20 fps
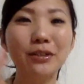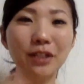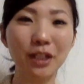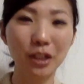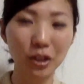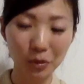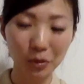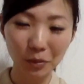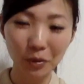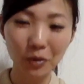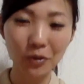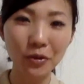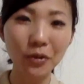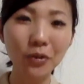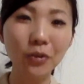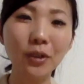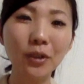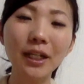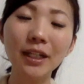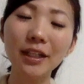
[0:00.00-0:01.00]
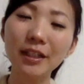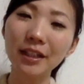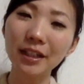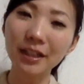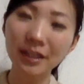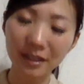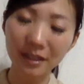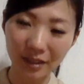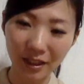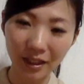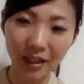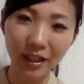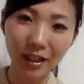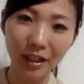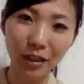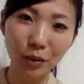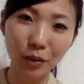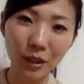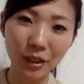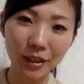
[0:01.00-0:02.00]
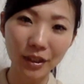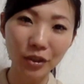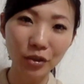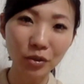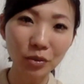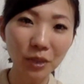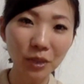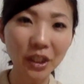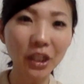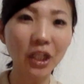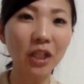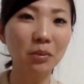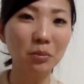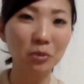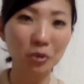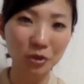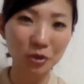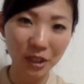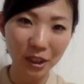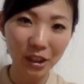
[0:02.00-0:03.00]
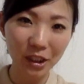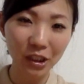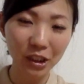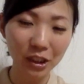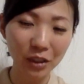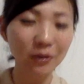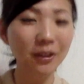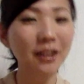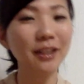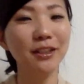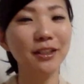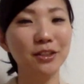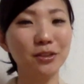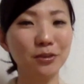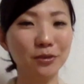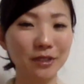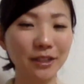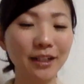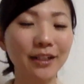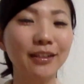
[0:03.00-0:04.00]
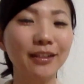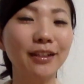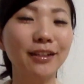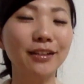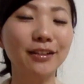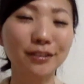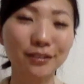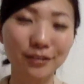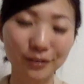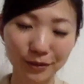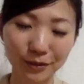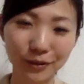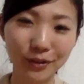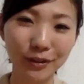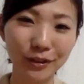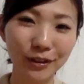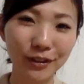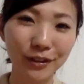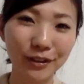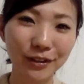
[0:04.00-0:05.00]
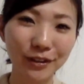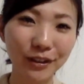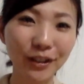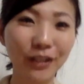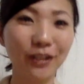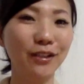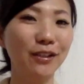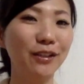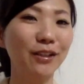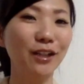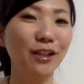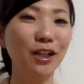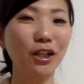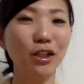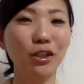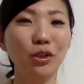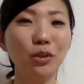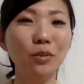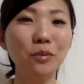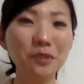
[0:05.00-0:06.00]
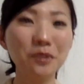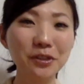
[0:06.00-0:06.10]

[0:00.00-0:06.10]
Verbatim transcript: るけども、その間ってお金生まないもんねっていう話をされたんですよ。で、あ、面